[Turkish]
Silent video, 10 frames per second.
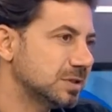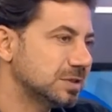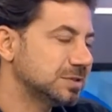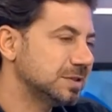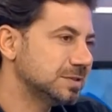
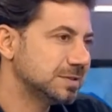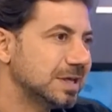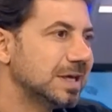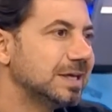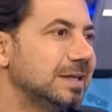karşı
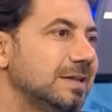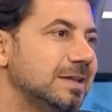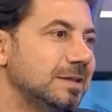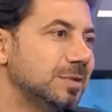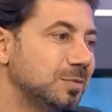karşıyayız. Yine
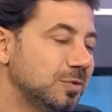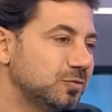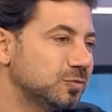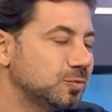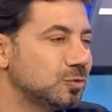de dediğim
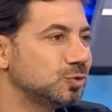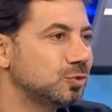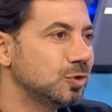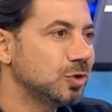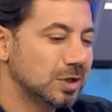gibi
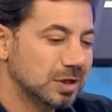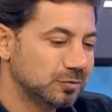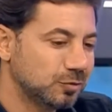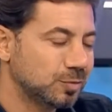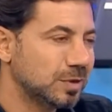futbolcu o
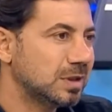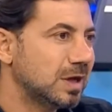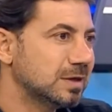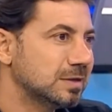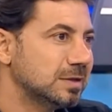
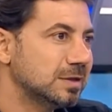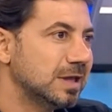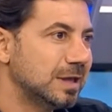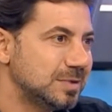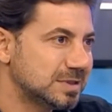formanın
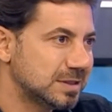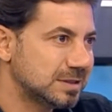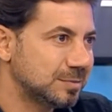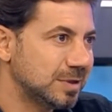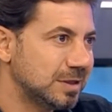hakkını hem
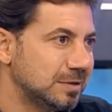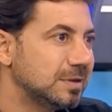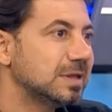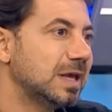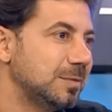hissettirmeli
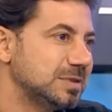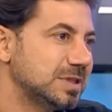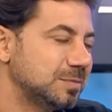hem